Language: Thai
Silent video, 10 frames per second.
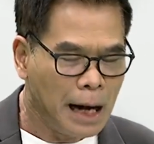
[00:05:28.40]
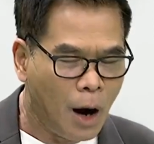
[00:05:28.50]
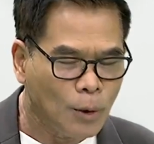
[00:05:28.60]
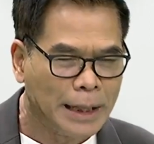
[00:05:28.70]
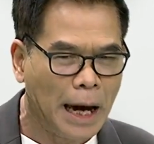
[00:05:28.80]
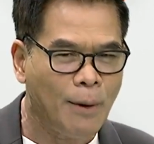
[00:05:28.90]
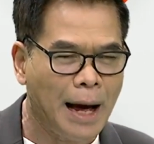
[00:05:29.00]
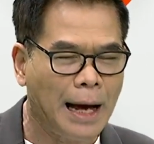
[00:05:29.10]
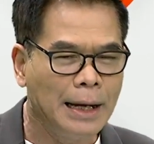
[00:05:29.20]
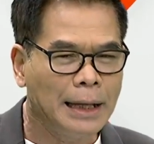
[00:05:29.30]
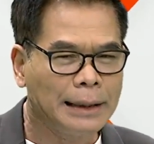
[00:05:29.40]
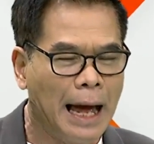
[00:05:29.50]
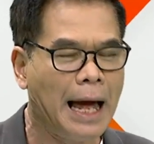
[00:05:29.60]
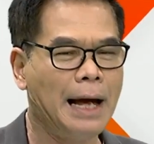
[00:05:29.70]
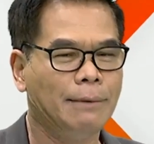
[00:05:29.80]
เข้าใจว่า
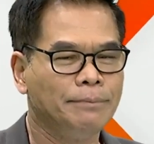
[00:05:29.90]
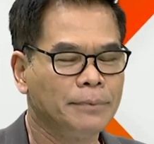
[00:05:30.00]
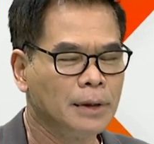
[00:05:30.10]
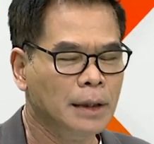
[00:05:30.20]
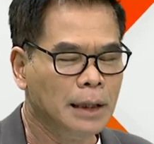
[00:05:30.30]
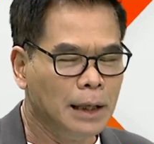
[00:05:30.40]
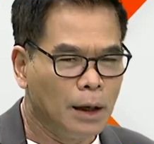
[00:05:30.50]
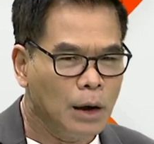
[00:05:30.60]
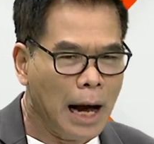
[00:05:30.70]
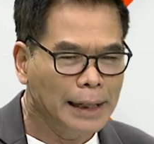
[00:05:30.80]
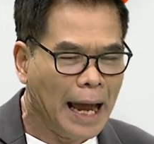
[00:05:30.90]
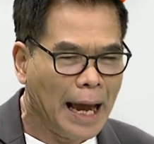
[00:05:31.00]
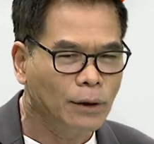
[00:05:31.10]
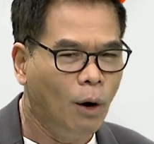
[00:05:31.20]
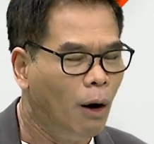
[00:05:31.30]
ถ้าคะแน
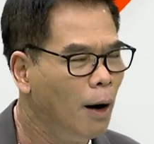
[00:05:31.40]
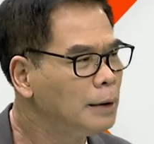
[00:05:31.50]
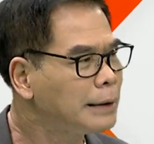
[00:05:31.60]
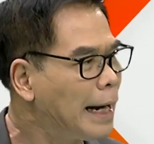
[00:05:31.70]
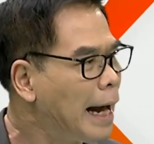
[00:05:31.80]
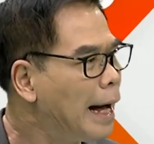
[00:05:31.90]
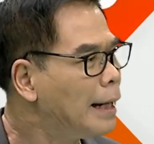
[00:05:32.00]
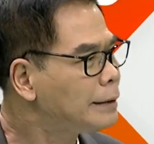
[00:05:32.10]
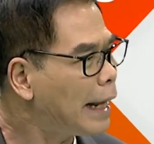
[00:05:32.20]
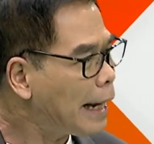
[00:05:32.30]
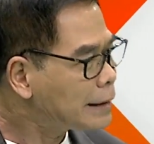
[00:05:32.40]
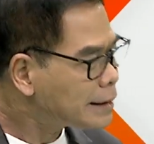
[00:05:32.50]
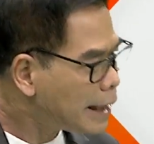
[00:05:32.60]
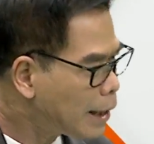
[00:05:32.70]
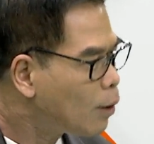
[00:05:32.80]
นของแต่ละแต่ละ
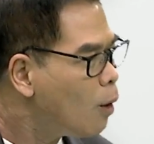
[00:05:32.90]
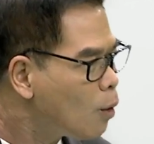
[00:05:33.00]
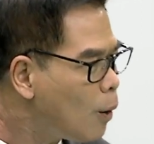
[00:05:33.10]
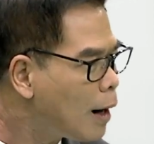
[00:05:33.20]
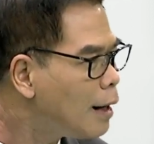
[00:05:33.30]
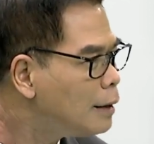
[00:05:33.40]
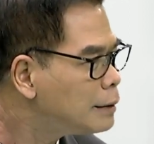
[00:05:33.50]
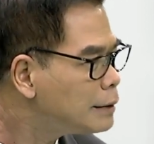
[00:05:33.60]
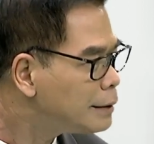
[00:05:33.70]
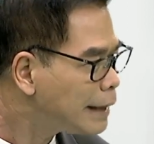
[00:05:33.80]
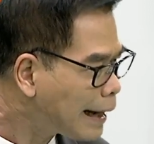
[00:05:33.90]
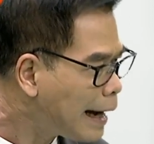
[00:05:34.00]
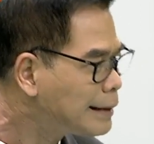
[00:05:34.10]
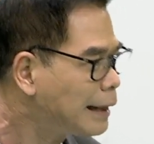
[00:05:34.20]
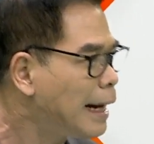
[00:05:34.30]
ซีกของขั้วใน
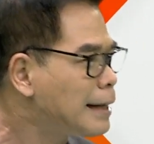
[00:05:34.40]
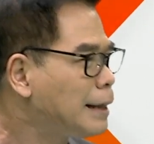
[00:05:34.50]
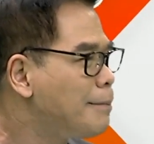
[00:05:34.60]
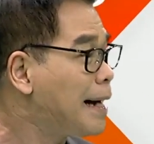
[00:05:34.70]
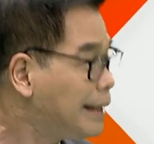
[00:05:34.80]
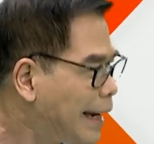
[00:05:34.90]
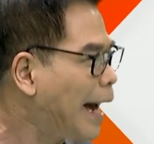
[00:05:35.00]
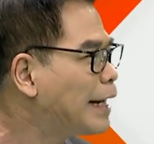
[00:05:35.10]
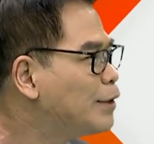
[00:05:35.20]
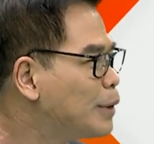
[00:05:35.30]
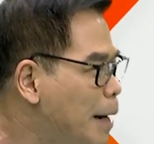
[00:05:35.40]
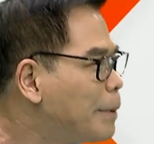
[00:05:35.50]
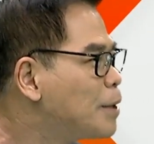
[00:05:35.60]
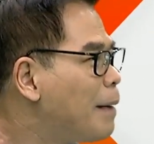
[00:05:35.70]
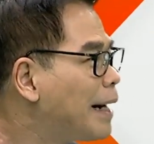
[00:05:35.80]
การจัดตั้งรัฐบาลที่แข่งกันอยู่ณ
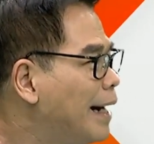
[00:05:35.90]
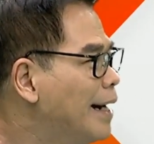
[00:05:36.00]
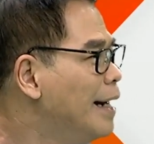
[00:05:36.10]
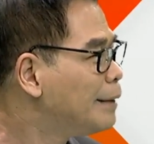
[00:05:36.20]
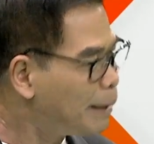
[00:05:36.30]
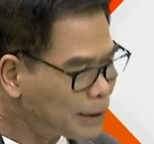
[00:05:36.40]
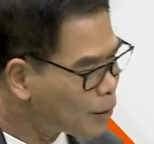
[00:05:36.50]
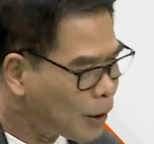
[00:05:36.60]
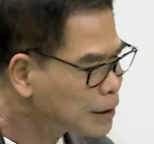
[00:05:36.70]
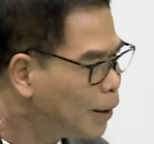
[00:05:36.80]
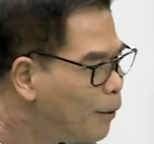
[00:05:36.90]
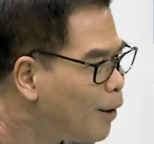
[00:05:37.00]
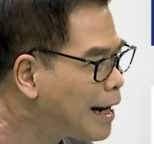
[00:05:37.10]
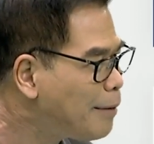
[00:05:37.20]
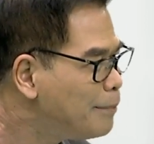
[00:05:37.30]
ปัจจุบันนะมันต้องรอสว
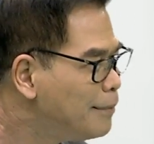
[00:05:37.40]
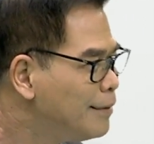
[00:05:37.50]
ครับ